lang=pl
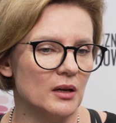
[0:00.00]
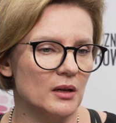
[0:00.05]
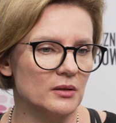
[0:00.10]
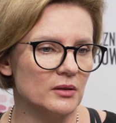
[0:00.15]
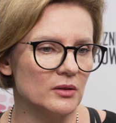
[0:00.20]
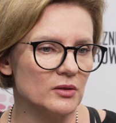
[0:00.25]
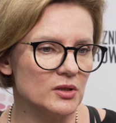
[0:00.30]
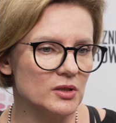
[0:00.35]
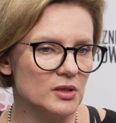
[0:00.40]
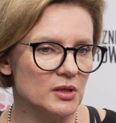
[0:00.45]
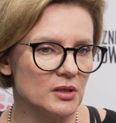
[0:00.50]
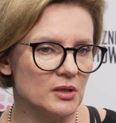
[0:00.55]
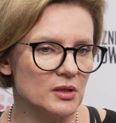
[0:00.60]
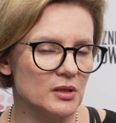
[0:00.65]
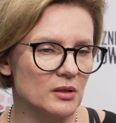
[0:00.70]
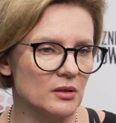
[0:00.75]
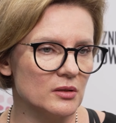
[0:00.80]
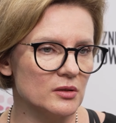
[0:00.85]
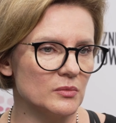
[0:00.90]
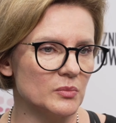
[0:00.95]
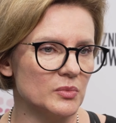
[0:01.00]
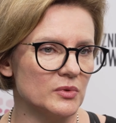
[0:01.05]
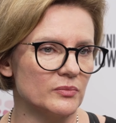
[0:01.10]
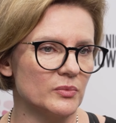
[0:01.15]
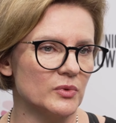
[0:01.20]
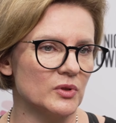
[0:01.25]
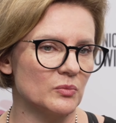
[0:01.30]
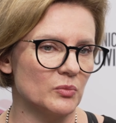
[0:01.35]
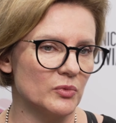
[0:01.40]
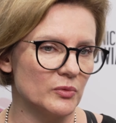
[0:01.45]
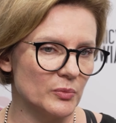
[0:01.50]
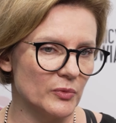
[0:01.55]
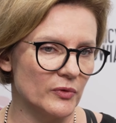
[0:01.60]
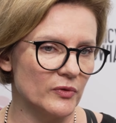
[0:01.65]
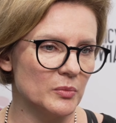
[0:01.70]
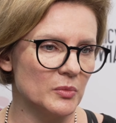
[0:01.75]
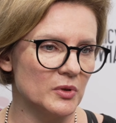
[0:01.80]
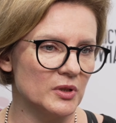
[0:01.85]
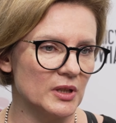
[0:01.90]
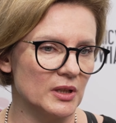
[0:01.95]
No oczywiście jeśli chodzi, bo to
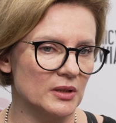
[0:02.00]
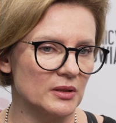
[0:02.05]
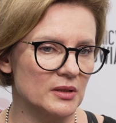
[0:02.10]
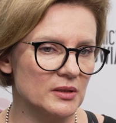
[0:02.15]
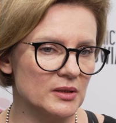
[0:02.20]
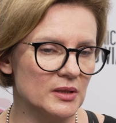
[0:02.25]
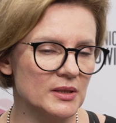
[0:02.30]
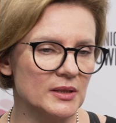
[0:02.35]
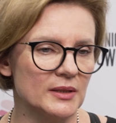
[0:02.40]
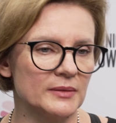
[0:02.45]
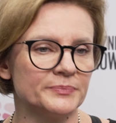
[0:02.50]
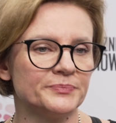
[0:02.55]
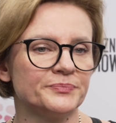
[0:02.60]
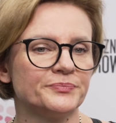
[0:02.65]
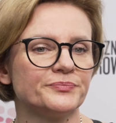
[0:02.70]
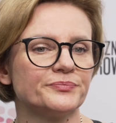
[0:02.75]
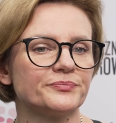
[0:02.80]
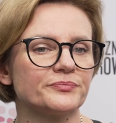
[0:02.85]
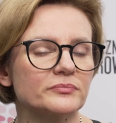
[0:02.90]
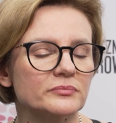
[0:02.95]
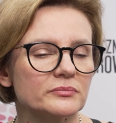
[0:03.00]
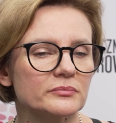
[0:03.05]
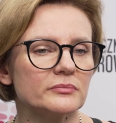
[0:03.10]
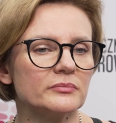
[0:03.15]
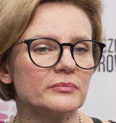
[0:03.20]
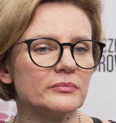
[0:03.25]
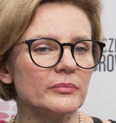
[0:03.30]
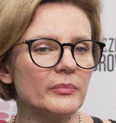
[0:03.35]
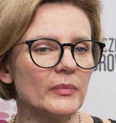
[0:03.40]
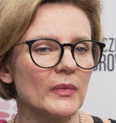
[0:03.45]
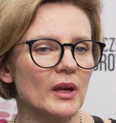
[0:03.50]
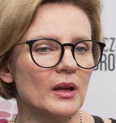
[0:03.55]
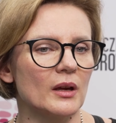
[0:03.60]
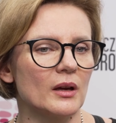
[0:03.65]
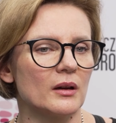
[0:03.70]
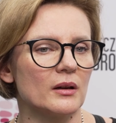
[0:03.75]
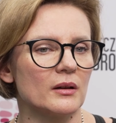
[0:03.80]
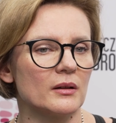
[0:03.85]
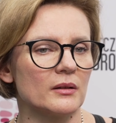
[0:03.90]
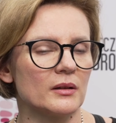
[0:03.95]
mówimy o diagnostyce,
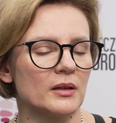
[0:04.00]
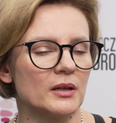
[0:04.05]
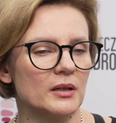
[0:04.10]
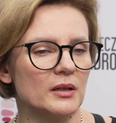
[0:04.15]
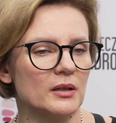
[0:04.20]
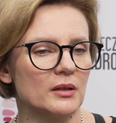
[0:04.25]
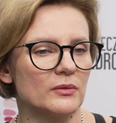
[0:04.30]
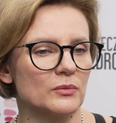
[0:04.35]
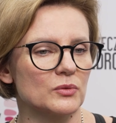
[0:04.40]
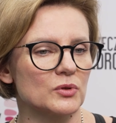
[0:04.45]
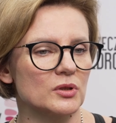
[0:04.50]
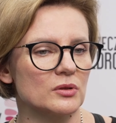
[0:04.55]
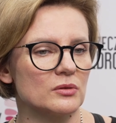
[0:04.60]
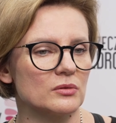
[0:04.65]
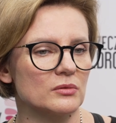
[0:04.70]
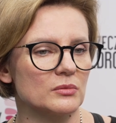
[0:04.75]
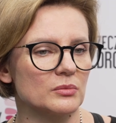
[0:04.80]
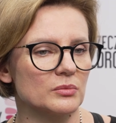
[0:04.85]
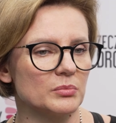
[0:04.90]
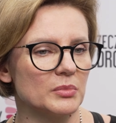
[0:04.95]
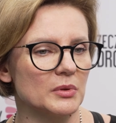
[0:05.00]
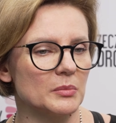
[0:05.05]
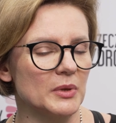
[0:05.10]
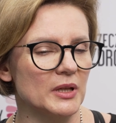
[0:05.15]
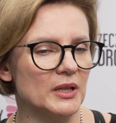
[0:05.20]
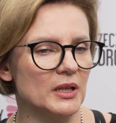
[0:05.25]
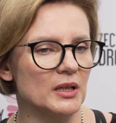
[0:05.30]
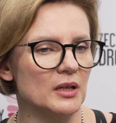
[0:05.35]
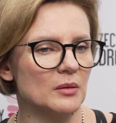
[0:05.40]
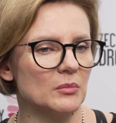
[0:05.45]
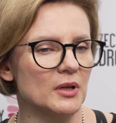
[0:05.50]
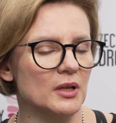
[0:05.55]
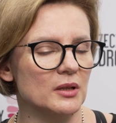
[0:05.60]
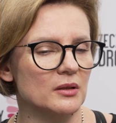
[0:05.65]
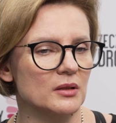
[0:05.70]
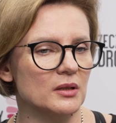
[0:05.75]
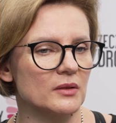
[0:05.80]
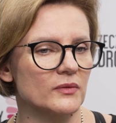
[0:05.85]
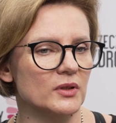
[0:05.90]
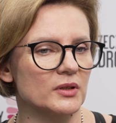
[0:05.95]
E, i użyciu badań
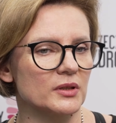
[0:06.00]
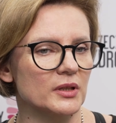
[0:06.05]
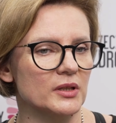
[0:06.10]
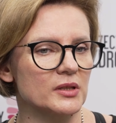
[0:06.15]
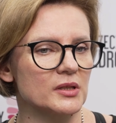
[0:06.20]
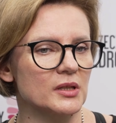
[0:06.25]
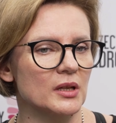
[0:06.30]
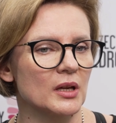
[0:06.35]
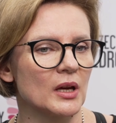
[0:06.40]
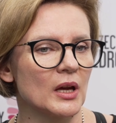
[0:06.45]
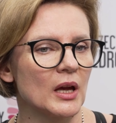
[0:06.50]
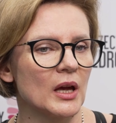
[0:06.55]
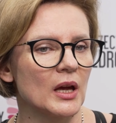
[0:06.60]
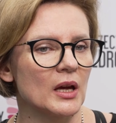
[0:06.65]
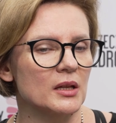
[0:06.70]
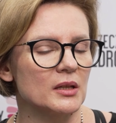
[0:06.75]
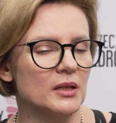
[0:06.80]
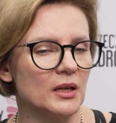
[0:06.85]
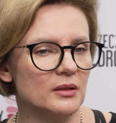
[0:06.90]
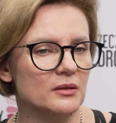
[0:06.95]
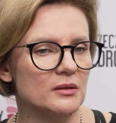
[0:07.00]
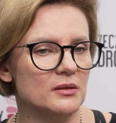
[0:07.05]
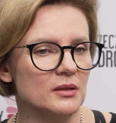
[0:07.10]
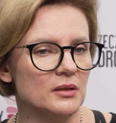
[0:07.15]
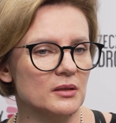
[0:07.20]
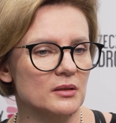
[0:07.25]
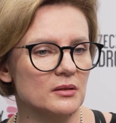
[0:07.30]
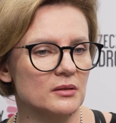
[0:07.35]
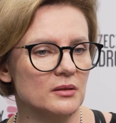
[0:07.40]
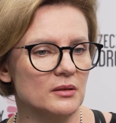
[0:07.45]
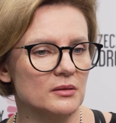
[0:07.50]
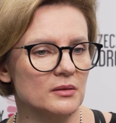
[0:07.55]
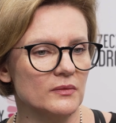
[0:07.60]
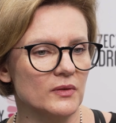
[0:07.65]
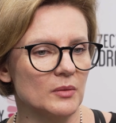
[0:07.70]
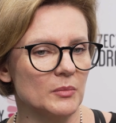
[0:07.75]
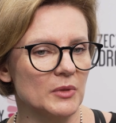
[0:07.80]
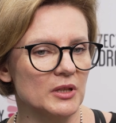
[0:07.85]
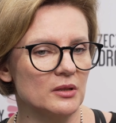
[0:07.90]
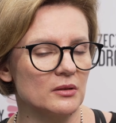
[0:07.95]
laboratoryjnych w kontekście diagnostyki rozrostów
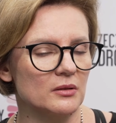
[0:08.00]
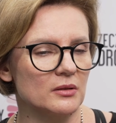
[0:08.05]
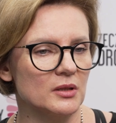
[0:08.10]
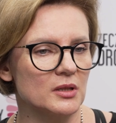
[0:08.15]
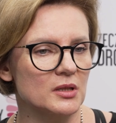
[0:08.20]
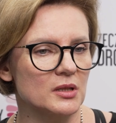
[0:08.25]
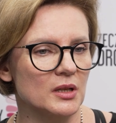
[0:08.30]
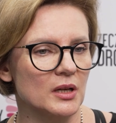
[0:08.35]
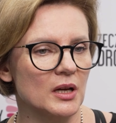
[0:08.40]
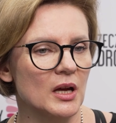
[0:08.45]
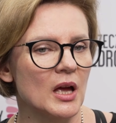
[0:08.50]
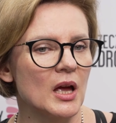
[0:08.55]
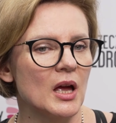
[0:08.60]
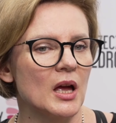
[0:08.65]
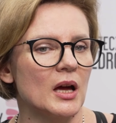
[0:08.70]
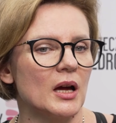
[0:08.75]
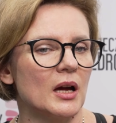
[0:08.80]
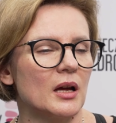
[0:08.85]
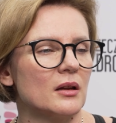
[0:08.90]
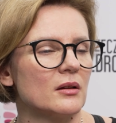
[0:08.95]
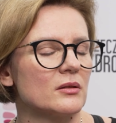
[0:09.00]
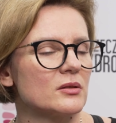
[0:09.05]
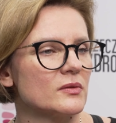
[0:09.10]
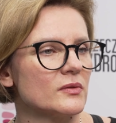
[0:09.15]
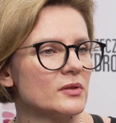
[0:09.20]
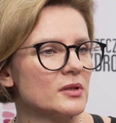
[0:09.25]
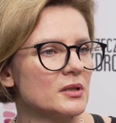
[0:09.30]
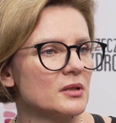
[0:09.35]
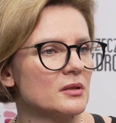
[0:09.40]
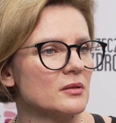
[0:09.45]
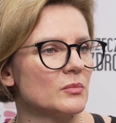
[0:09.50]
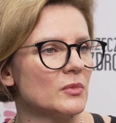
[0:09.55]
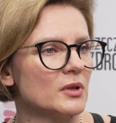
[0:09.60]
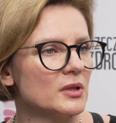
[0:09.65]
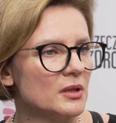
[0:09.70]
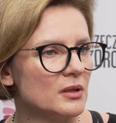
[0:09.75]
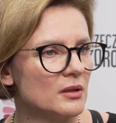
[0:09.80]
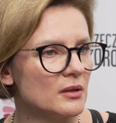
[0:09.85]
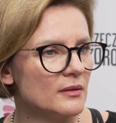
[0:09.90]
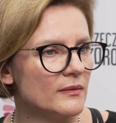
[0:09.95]
hematologicznych, ale oczywiście też
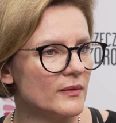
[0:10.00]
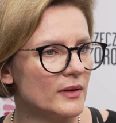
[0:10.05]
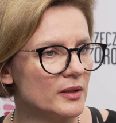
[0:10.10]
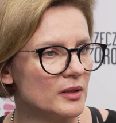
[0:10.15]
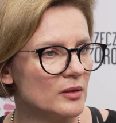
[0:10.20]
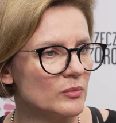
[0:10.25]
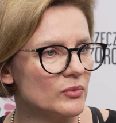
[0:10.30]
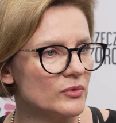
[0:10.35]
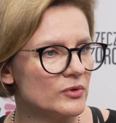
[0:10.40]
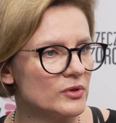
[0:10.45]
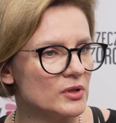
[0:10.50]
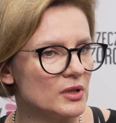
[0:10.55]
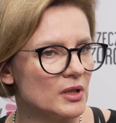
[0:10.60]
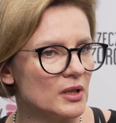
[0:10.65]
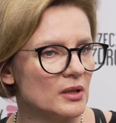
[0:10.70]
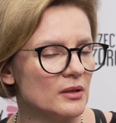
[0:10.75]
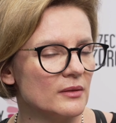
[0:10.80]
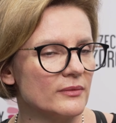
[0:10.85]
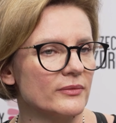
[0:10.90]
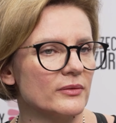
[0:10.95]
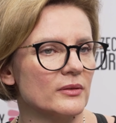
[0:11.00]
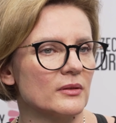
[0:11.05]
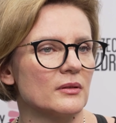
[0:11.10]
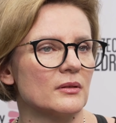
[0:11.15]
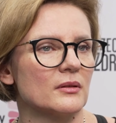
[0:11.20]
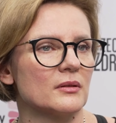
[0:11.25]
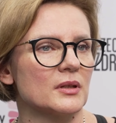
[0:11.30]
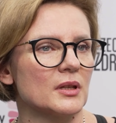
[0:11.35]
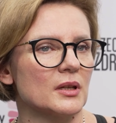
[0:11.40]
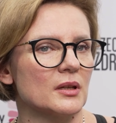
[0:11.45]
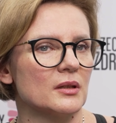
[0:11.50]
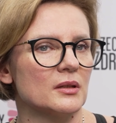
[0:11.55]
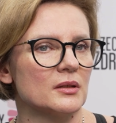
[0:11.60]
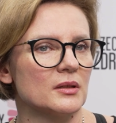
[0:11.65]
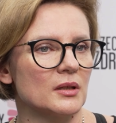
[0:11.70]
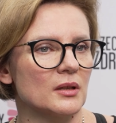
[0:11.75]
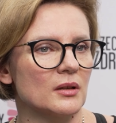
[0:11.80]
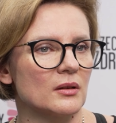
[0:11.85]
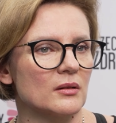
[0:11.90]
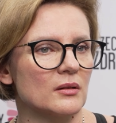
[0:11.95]
monitorowanie później w tej,
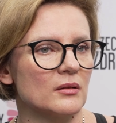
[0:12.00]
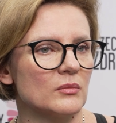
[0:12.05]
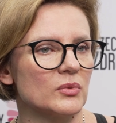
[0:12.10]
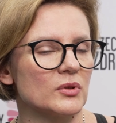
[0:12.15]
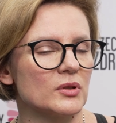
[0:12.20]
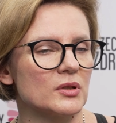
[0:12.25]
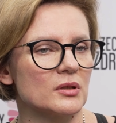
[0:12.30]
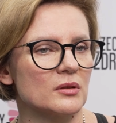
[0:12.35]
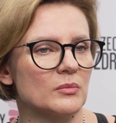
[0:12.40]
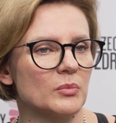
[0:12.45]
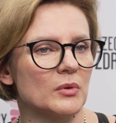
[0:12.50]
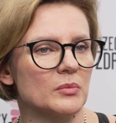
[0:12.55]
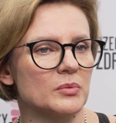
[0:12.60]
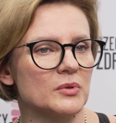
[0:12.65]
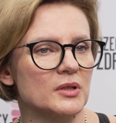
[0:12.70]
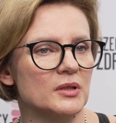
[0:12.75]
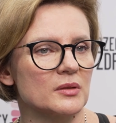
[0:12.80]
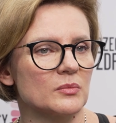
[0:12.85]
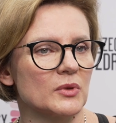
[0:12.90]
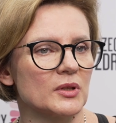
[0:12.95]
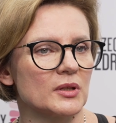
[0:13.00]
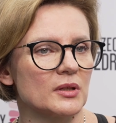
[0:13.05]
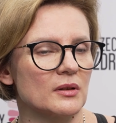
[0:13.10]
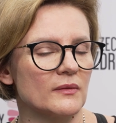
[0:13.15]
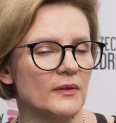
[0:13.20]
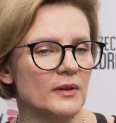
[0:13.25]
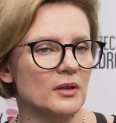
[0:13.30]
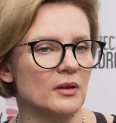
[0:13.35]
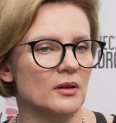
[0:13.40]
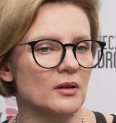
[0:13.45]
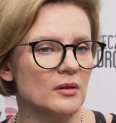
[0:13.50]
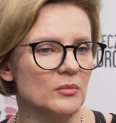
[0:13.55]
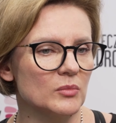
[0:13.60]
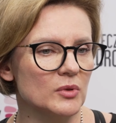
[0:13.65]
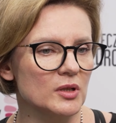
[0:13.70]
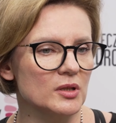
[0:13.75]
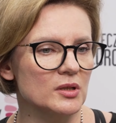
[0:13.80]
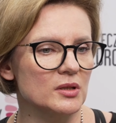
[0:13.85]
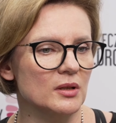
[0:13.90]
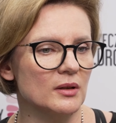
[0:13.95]
tej choroby, czy poprzez monitorowanie choroby
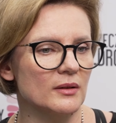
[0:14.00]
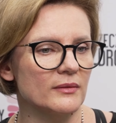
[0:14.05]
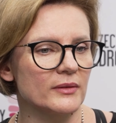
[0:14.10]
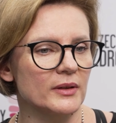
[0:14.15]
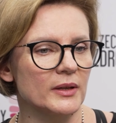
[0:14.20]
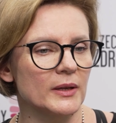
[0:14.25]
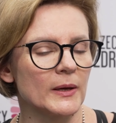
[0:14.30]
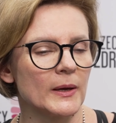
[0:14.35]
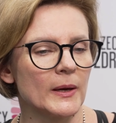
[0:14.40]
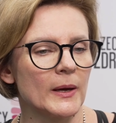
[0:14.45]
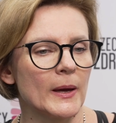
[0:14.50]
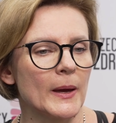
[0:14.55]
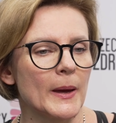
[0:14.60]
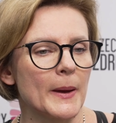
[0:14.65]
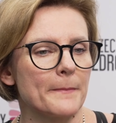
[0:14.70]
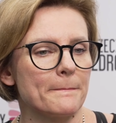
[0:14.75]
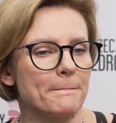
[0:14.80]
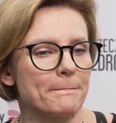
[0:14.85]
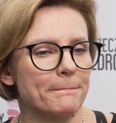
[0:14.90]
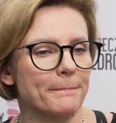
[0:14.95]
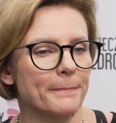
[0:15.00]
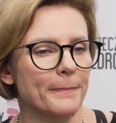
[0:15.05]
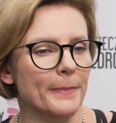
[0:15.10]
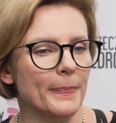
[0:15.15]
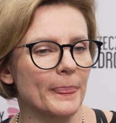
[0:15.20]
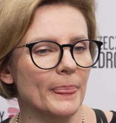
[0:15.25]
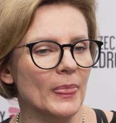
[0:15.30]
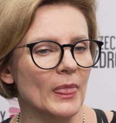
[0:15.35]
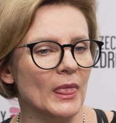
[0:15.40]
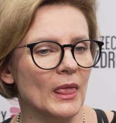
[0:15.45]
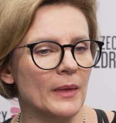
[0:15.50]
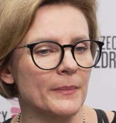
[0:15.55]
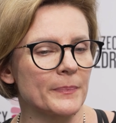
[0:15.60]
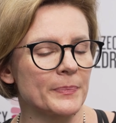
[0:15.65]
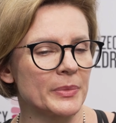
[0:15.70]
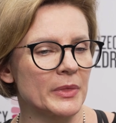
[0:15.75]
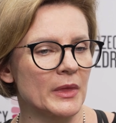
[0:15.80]
resztkowej, mm,